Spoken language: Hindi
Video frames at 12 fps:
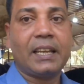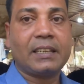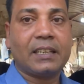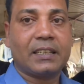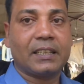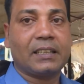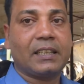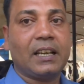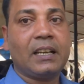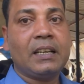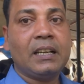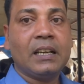हैं कि
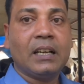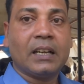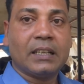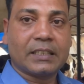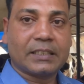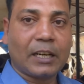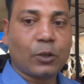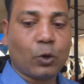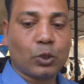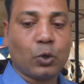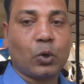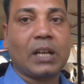कितना इसका
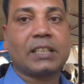डोज होना